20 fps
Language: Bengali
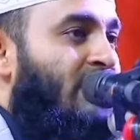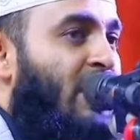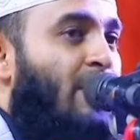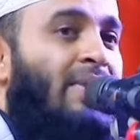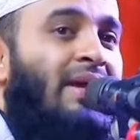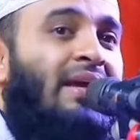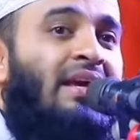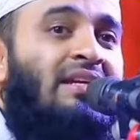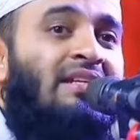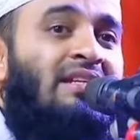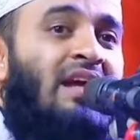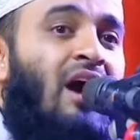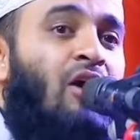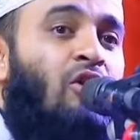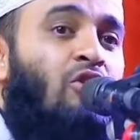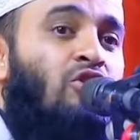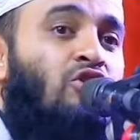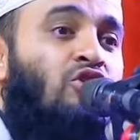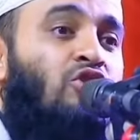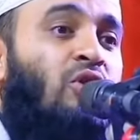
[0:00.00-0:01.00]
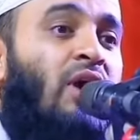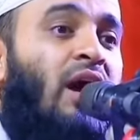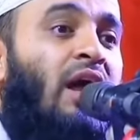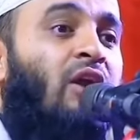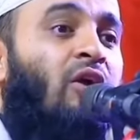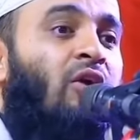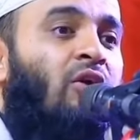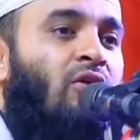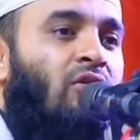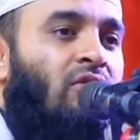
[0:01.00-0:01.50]
স্বামীকে সাহস
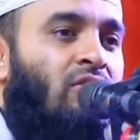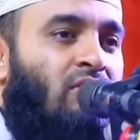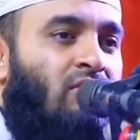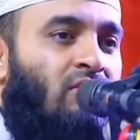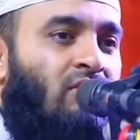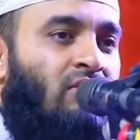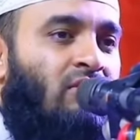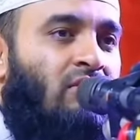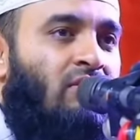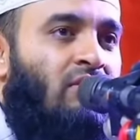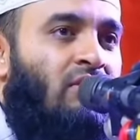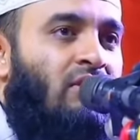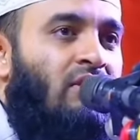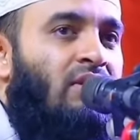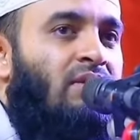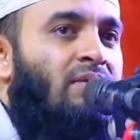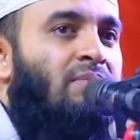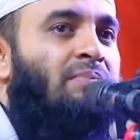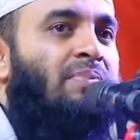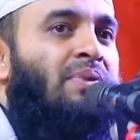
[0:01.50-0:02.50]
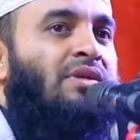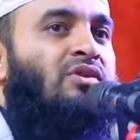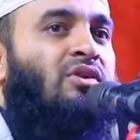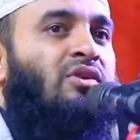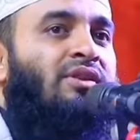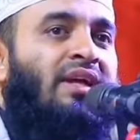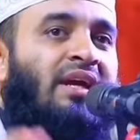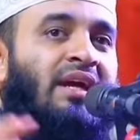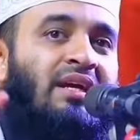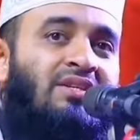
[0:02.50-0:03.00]
যোগানো পিছন
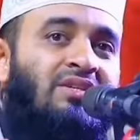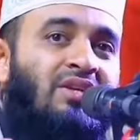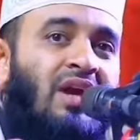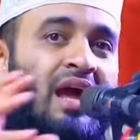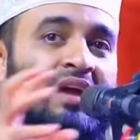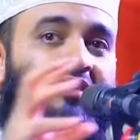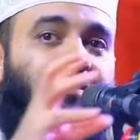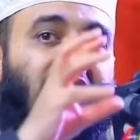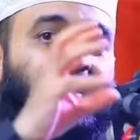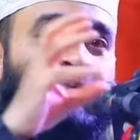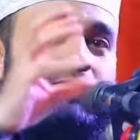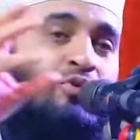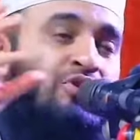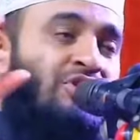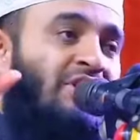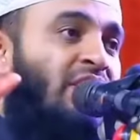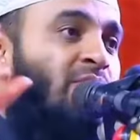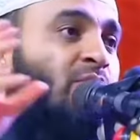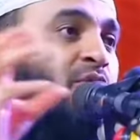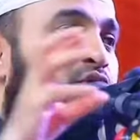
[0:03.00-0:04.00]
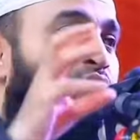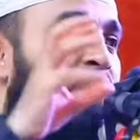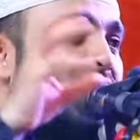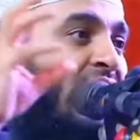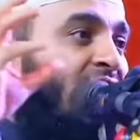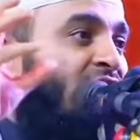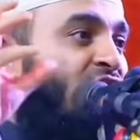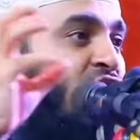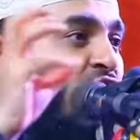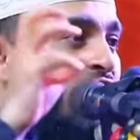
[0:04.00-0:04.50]
থেকে ড্রাইভিং পুশের মতো
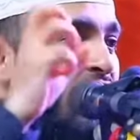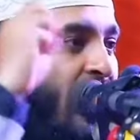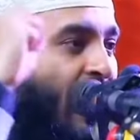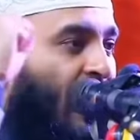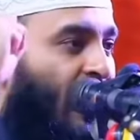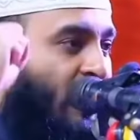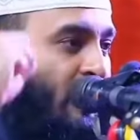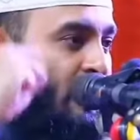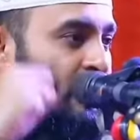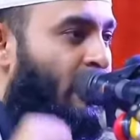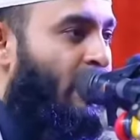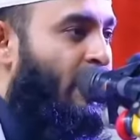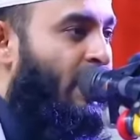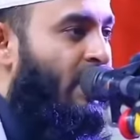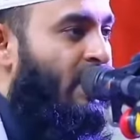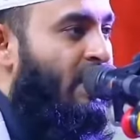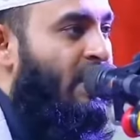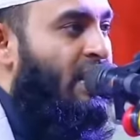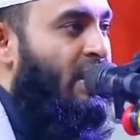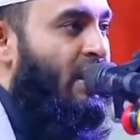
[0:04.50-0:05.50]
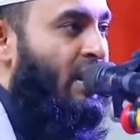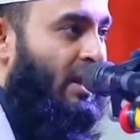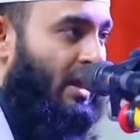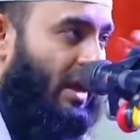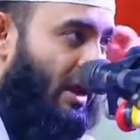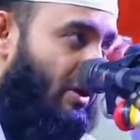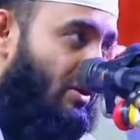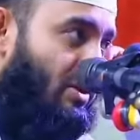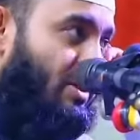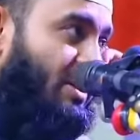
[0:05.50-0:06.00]
কাজ করা
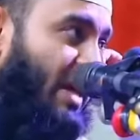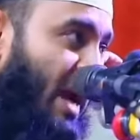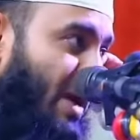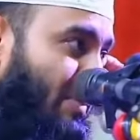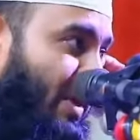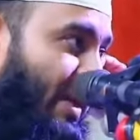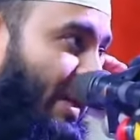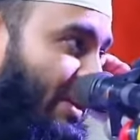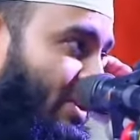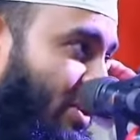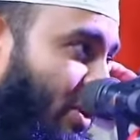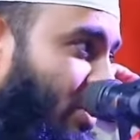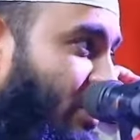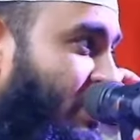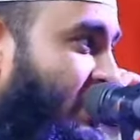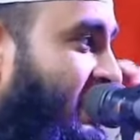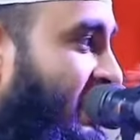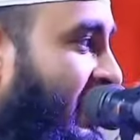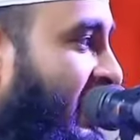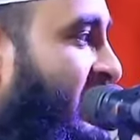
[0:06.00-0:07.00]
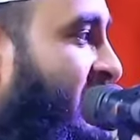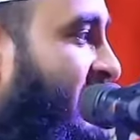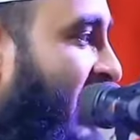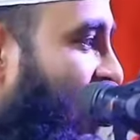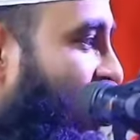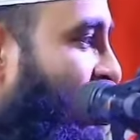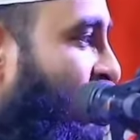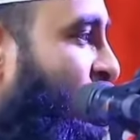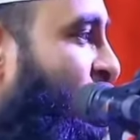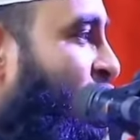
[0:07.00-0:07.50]
কারণ স্বামীকে যখন স্ত্রী
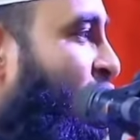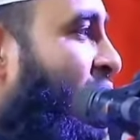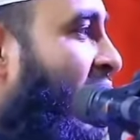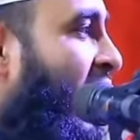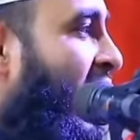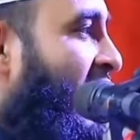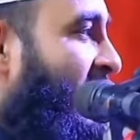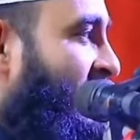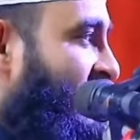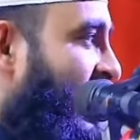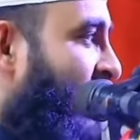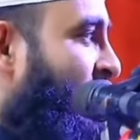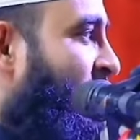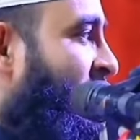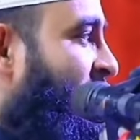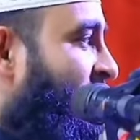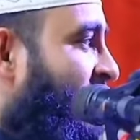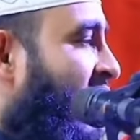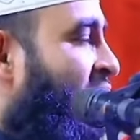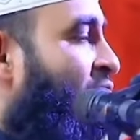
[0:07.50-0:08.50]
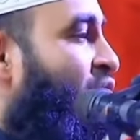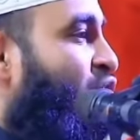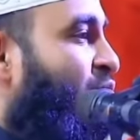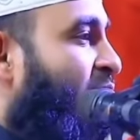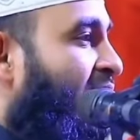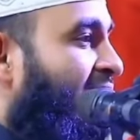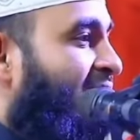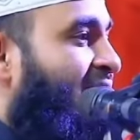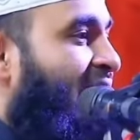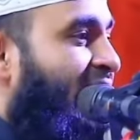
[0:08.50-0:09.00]
সাহস যোগায় স্বামীর সাহস
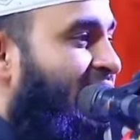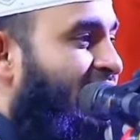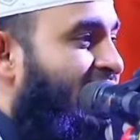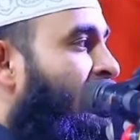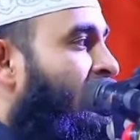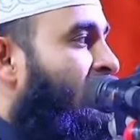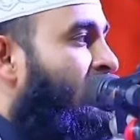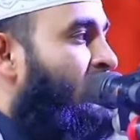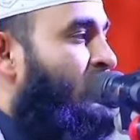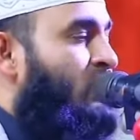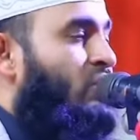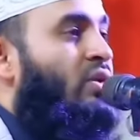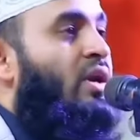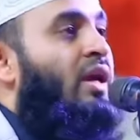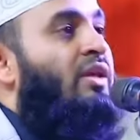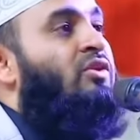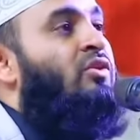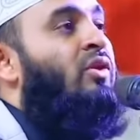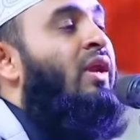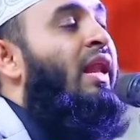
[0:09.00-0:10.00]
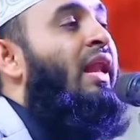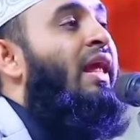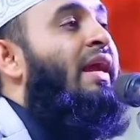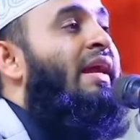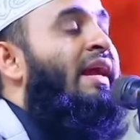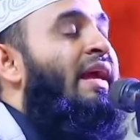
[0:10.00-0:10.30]
বেড়ে যায় সুরাতুল